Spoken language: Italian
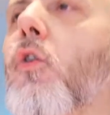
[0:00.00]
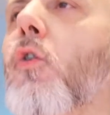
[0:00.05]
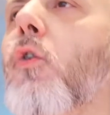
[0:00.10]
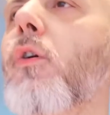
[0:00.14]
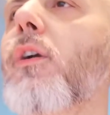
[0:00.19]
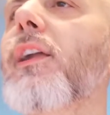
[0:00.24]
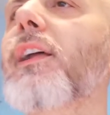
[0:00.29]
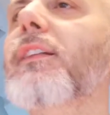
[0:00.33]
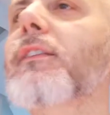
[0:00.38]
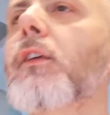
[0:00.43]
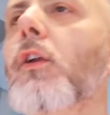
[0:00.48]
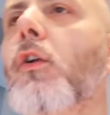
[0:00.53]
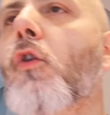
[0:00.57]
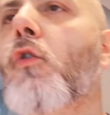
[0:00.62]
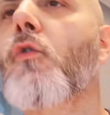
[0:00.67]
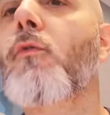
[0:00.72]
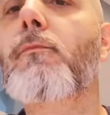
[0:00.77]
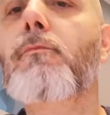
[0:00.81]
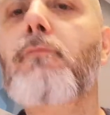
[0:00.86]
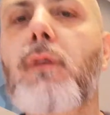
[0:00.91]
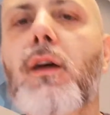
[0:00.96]
con le
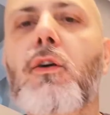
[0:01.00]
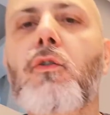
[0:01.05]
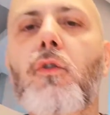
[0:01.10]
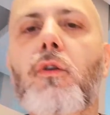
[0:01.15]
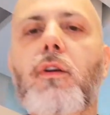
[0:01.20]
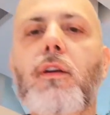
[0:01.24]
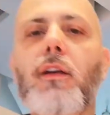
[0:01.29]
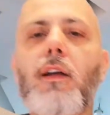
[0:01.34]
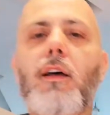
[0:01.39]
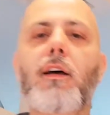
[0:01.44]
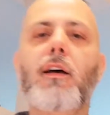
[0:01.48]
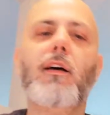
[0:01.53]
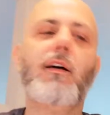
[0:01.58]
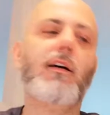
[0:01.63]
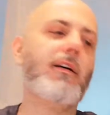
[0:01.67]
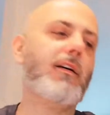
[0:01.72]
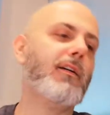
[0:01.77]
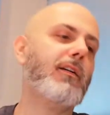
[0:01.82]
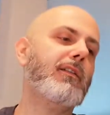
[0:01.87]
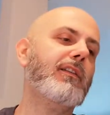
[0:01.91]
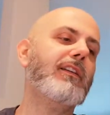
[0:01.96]
trombe, con
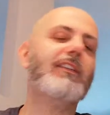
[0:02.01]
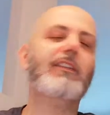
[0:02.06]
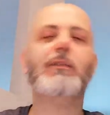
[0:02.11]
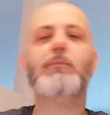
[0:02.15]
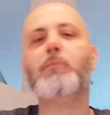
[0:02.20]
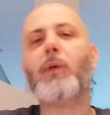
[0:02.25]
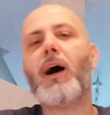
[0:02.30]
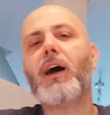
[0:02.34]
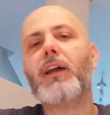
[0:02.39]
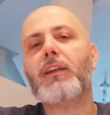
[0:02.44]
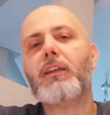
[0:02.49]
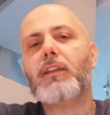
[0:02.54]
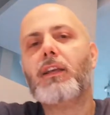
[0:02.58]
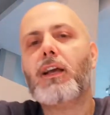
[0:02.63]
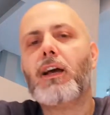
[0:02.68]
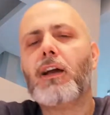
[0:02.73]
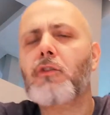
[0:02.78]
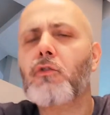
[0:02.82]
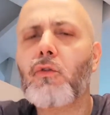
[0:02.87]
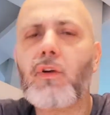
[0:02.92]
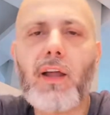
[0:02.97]
uh, gli spari
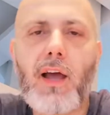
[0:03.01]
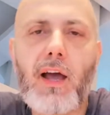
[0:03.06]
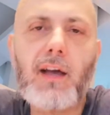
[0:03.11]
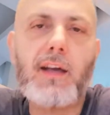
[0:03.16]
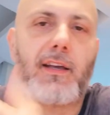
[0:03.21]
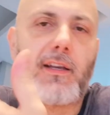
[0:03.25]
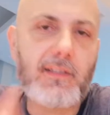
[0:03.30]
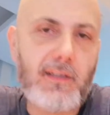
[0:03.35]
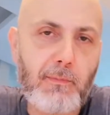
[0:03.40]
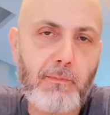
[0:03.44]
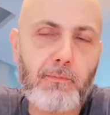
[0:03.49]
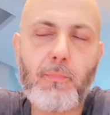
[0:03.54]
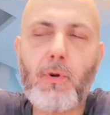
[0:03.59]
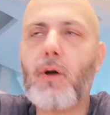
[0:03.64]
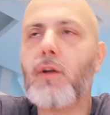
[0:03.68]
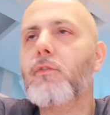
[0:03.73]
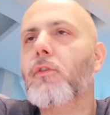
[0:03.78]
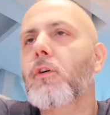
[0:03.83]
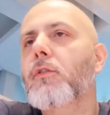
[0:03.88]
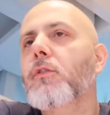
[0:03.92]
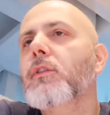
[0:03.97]
di cannone, anche se
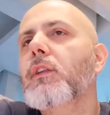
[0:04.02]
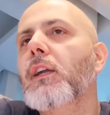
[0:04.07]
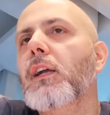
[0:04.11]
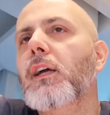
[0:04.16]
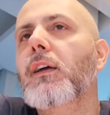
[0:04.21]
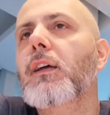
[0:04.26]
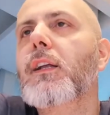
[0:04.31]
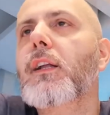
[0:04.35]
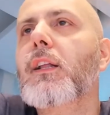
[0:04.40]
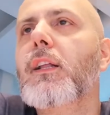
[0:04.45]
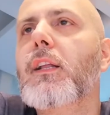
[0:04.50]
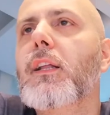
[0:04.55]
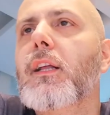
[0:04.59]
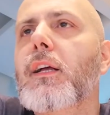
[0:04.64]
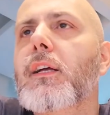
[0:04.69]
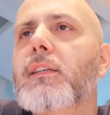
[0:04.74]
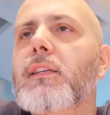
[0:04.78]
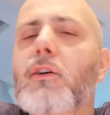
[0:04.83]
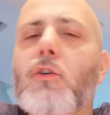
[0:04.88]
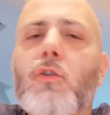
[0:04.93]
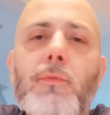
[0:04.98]
poi voglio dire,
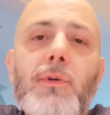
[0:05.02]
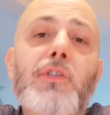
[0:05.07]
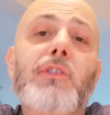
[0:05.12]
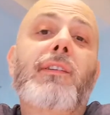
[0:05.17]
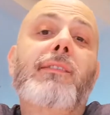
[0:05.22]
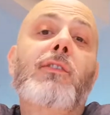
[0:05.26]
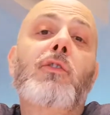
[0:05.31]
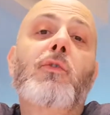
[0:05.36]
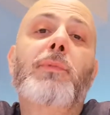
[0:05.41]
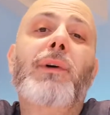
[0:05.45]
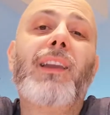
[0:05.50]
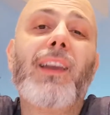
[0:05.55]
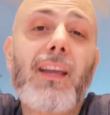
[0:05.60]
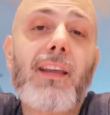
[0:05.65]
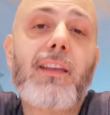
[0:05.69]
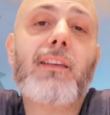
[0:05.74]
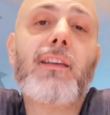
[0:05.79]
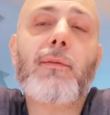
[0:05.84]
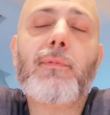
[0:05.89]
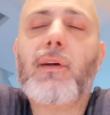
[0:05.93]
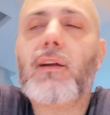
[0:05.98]
secondo me ci saranno
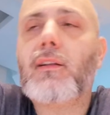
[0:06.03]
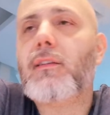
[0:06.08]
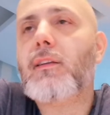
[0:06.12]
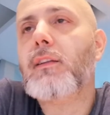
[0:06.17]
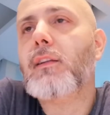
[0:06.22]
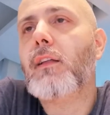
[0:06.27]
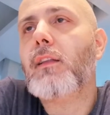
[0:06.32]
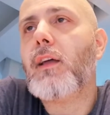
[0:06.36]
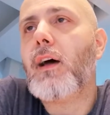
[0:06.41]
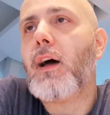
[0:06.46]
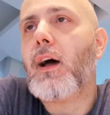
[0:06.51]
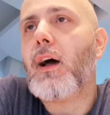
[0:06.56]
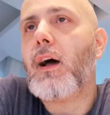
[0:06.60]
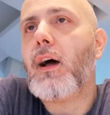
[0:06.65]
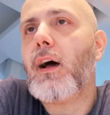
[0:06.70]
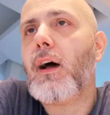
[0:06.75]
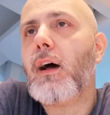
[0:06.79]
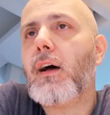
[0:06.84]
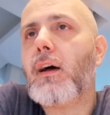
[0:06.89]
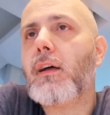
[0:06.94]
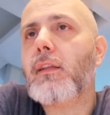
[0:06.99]
parecchie partite
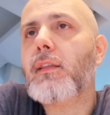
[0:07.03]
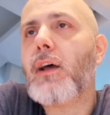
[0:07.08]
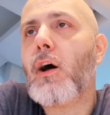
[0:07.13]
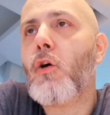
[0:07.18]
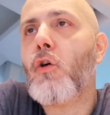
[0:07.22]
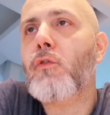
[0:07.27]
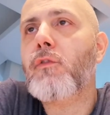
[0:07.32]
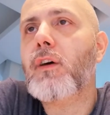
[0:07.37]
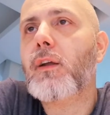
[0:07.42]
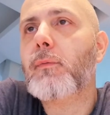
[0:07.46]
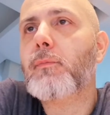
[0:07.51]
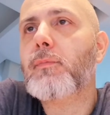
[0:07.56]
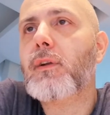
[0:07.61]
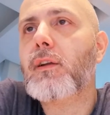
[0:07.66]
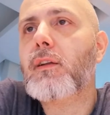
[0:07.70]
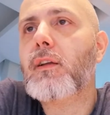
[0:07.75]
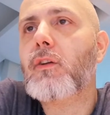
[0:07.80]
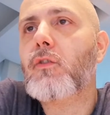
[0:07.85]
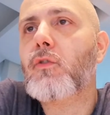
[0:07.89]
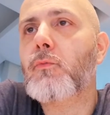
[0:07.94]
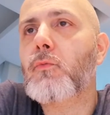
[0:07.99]
da, da, over,
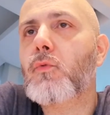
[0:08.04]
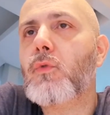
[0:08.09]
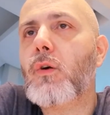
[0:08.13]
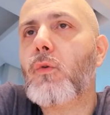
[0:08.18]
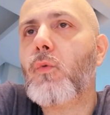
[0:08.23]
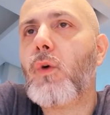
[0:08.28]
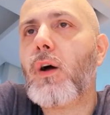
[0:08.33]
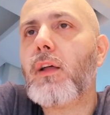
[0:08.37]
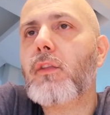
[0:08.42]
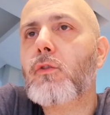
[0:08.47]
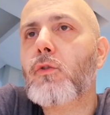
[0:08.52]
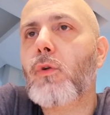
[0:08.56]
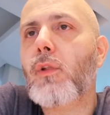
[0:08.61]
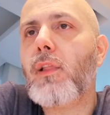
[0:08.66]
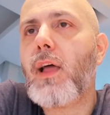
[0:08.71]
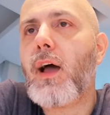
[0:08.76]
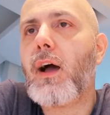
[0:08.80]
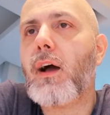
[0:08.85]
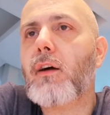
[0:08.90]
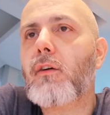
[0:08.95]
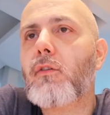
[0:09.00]
perché comunque quando
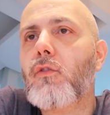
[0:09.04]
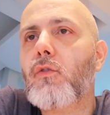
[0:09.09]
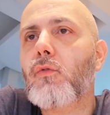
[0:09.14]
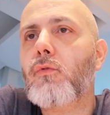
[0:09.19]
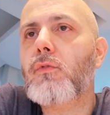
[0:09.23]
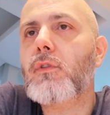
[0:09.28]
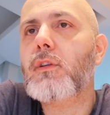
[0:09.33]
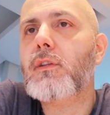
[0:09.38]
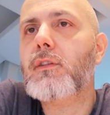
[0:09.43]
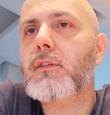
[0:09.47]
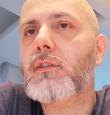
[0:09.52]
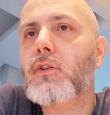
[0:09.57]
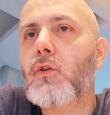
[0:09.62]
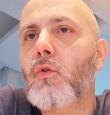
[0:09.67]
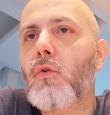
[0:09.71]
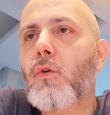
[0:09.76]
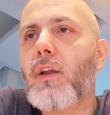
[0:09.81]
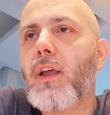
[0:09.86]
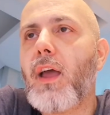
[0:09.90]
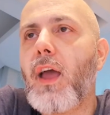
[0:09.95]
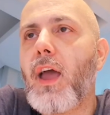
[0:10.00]
la
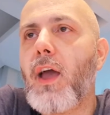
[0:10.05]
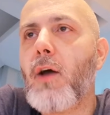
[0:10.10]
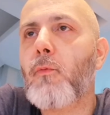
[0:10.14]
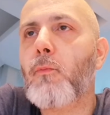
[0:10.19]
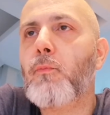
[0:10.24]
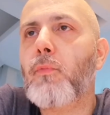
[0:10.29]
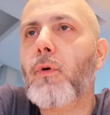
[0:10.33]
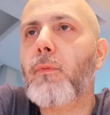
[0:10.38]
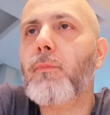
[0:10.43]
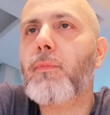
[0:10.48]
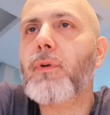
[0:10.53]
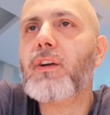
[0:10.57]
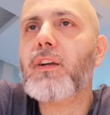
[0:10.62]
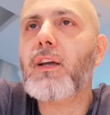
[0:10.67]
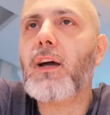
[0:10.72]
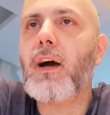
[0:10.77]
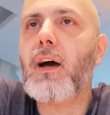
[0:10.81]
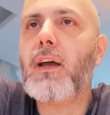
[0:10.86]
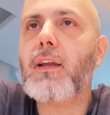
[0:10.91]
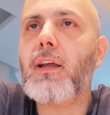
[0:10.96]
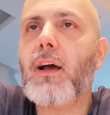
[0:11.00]
condizione è un po'
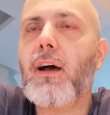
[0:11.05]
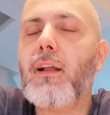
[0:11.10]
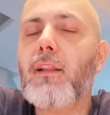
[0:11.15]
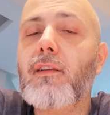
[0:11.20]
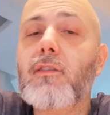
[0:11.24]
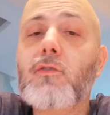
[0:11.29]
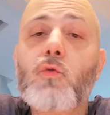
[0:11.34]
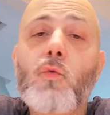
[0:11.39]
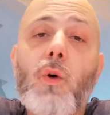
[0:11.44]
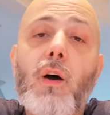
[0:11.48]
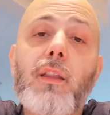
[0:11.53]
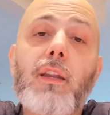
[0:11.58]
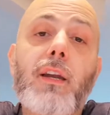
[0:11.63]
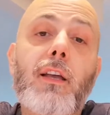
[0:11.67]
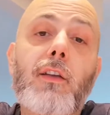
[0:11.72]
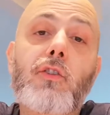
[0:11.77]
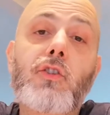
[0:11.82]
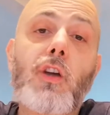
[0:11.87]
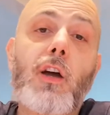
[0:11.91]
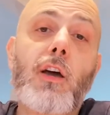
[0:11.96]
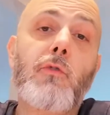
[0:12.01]
precaria, le squadre
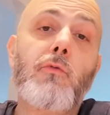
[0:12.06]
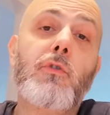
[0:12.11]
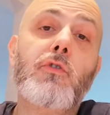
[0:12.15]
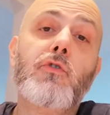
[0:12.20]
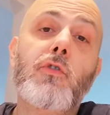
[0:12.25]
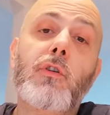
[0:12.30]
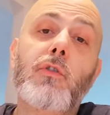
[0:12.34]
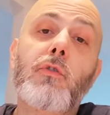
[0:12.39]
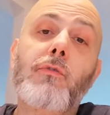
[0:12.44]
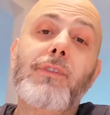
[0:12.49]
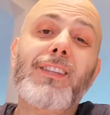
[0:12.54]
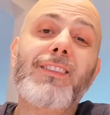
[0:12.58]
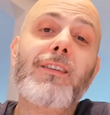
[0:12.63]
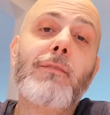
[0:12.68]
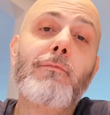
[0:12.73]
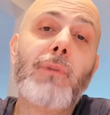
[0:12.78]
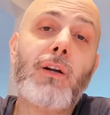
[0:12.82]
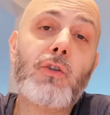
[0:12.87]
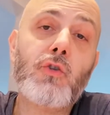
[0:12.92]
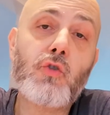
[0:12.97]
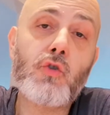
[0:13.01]
che hanno i giocatori di
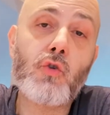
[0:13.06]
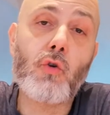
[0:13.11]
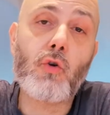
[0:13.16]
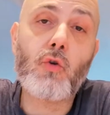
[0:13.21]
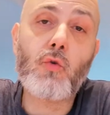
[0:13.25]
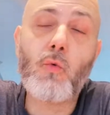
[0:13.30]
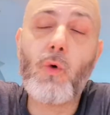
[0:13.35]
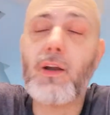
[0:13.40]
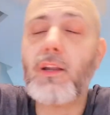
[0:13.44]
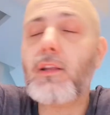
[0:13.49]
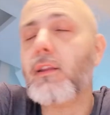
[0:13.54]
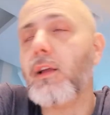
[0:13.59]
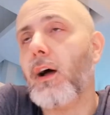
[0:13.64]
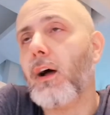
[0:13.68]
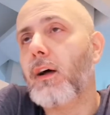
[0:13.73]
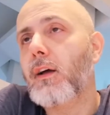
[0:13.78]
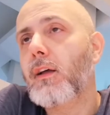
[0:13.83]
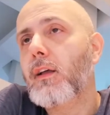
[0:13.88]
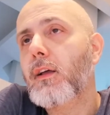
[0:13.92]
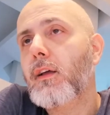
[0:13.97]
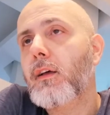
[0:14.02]
maggior
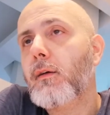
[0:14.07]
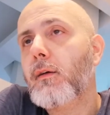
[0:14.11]
qualità,